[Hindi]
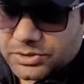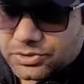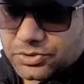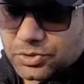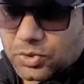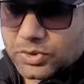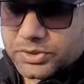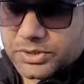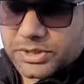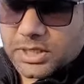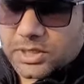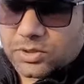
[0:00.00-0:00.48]

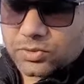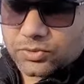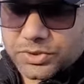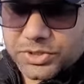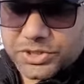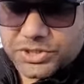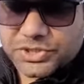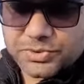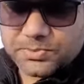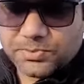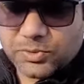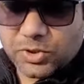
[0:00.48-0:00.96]
दो हज़ार
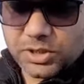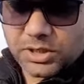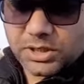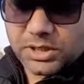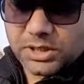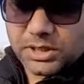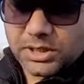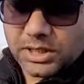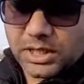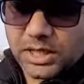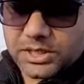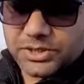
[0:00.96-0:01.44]
उन्नीस
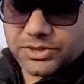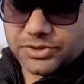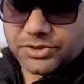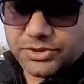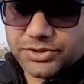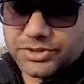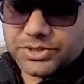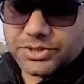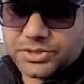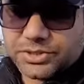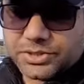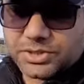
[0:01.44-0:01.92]
मॉडल
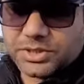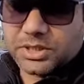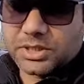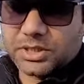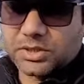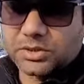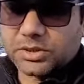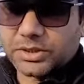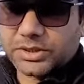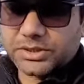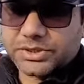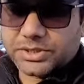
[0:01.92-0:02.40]

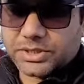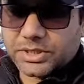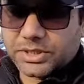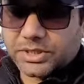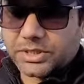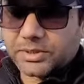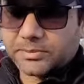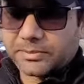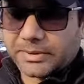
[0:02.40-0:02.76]
अनरजिस्टर्ड और इसकी